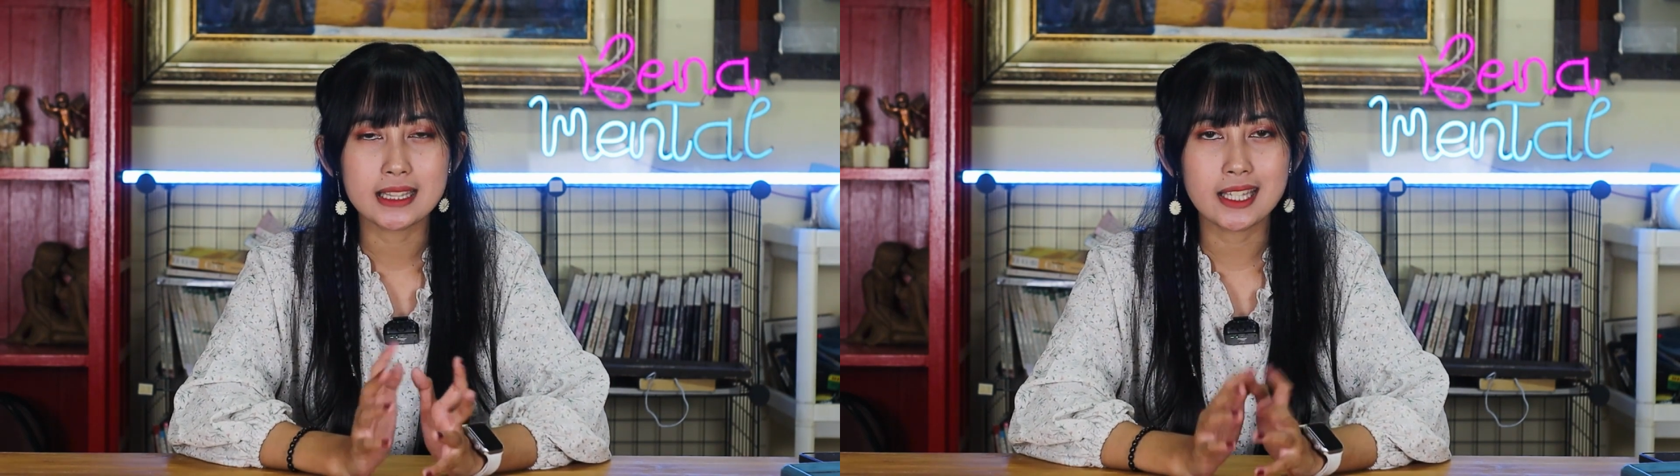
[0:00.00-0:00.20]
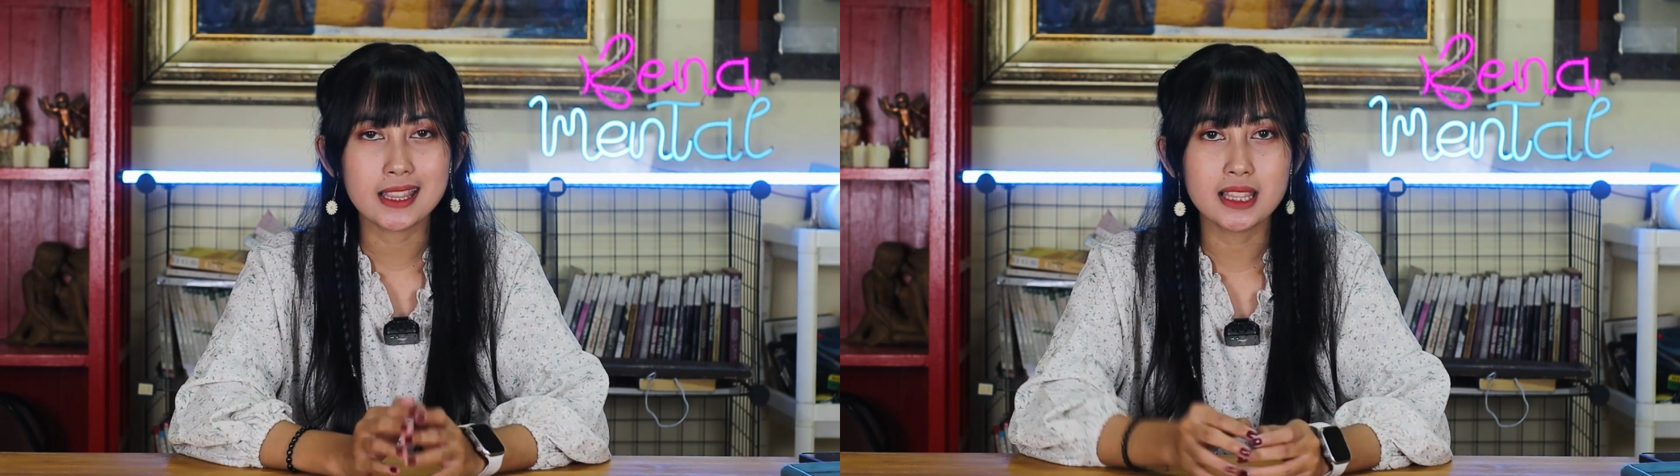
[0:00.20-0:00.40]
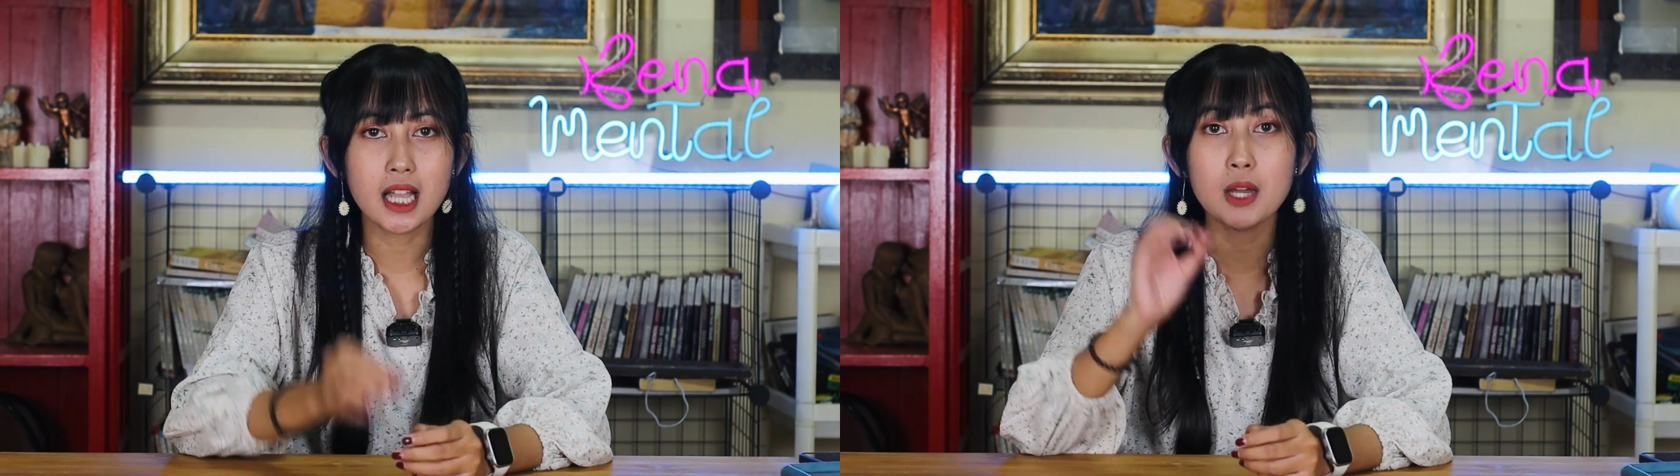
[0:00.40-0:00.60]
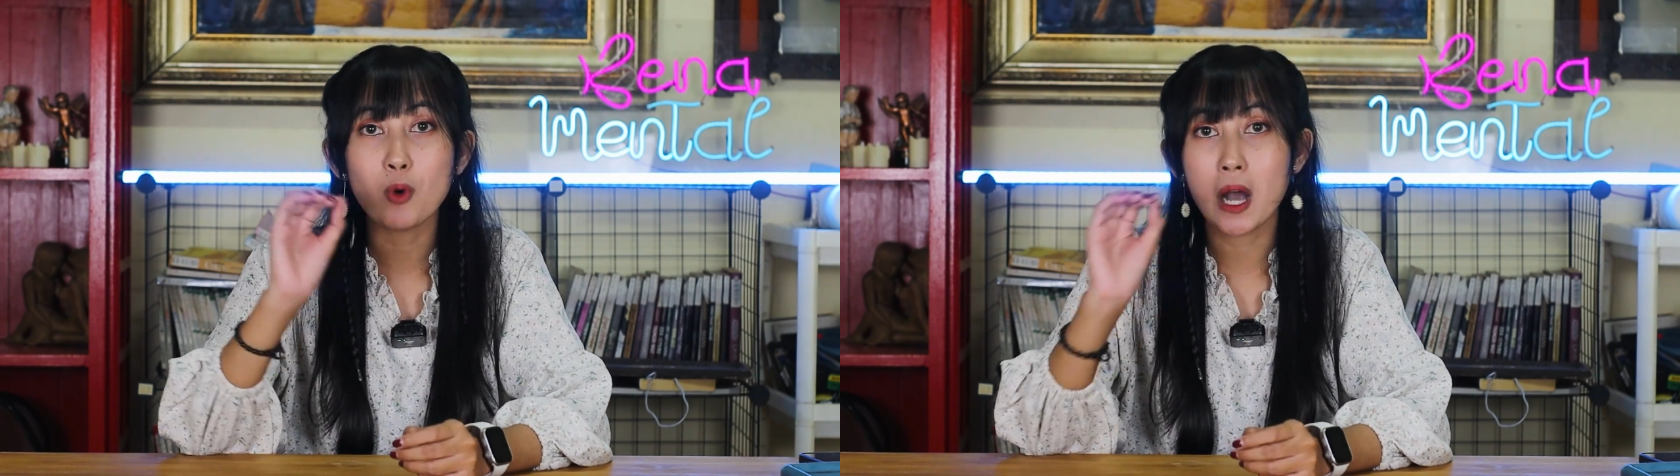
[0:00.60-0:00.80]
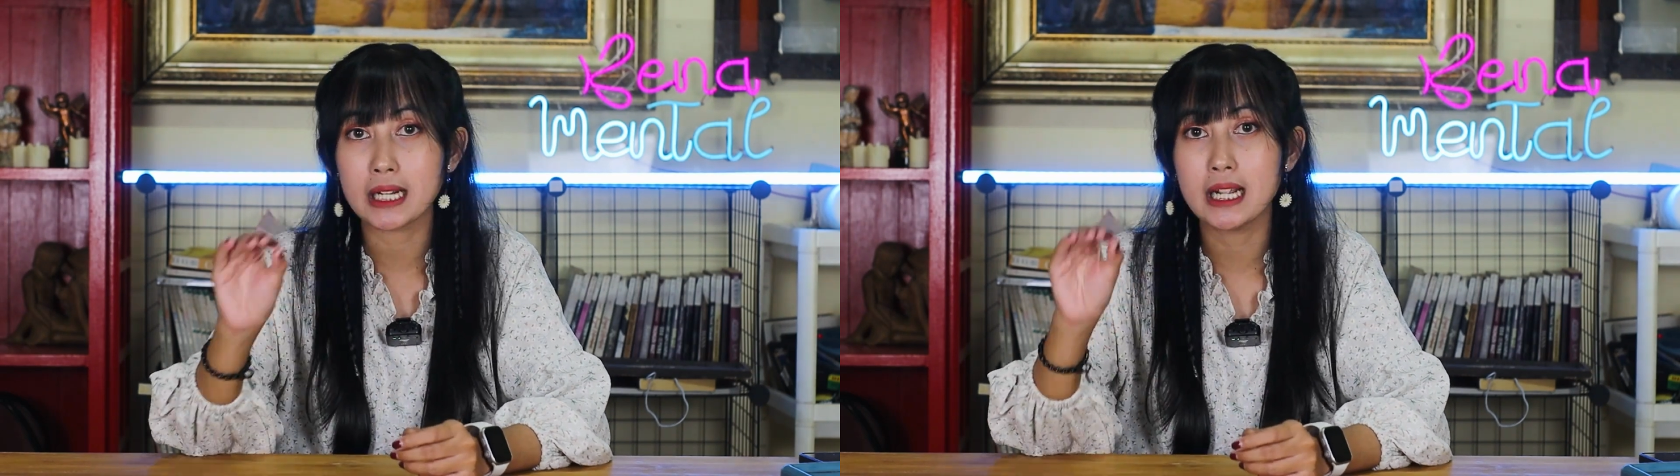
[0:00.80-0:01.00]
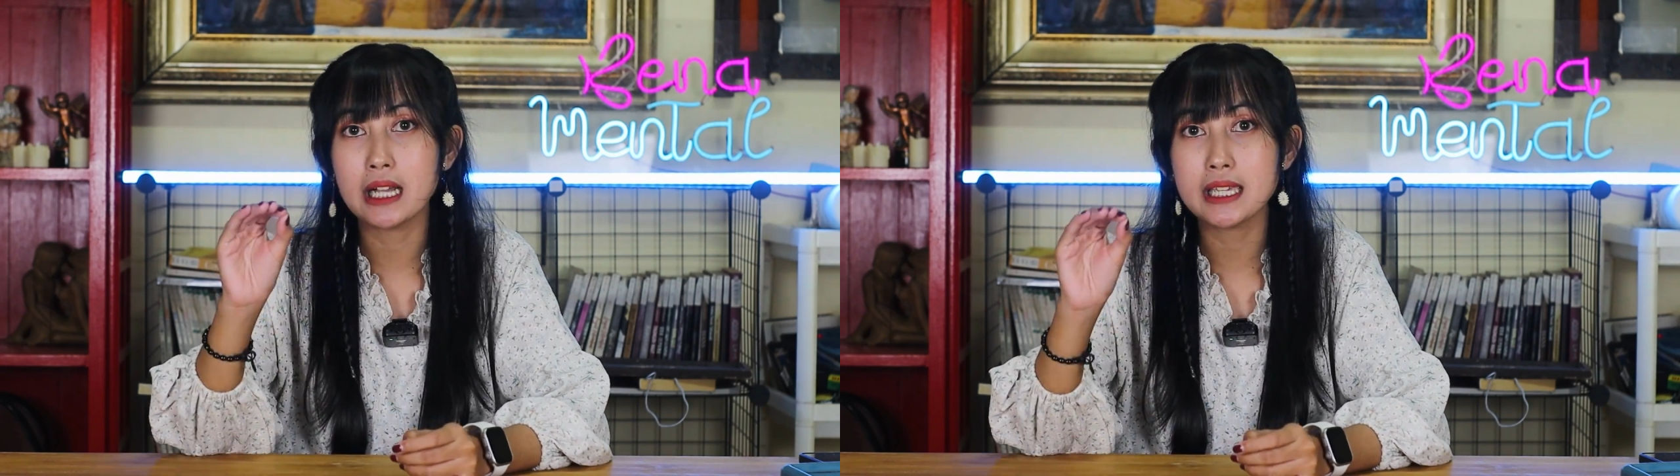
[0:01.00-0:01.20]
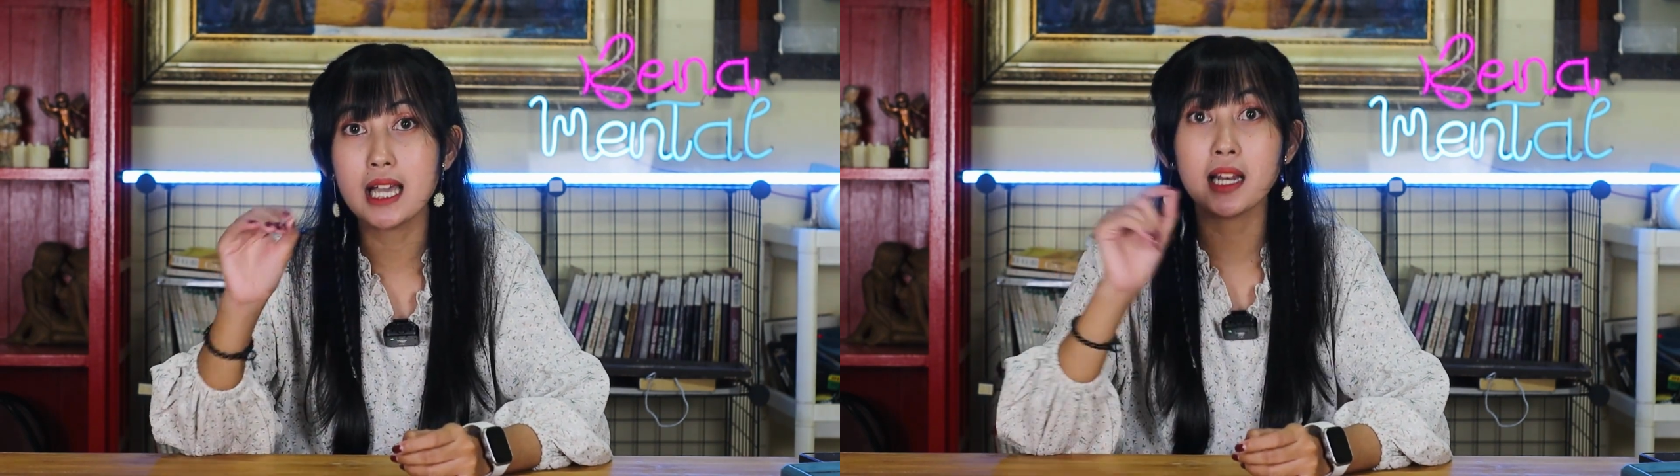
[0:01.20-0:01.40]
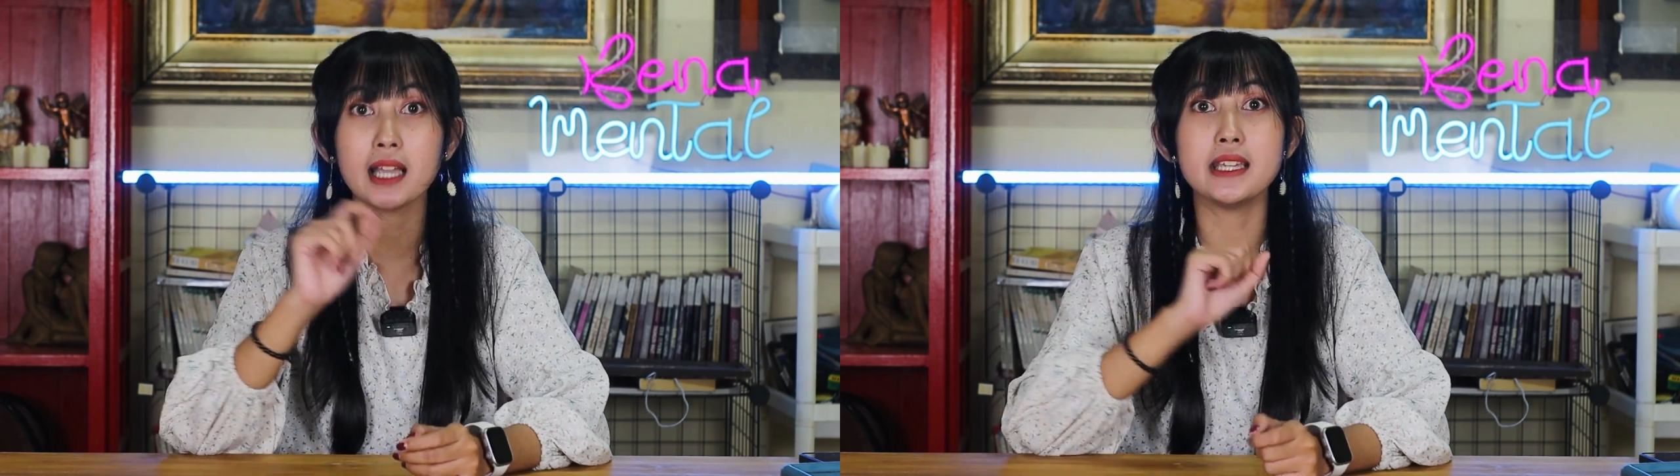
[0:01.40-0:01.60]
tentang warga
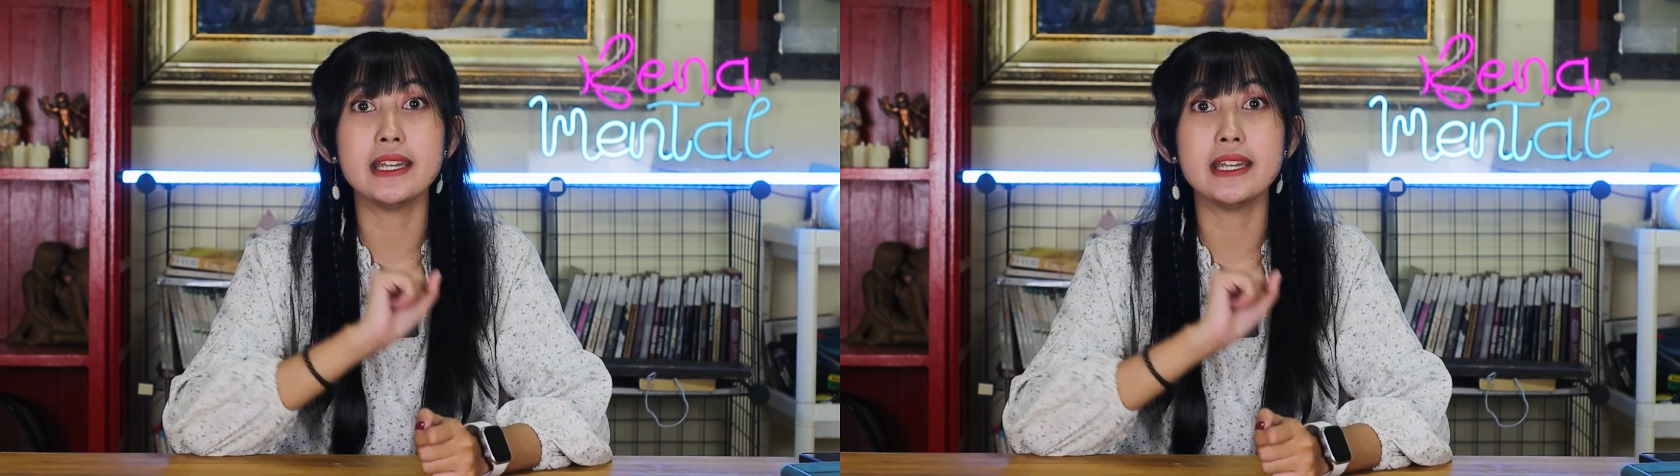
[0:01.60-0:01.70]
yang lagi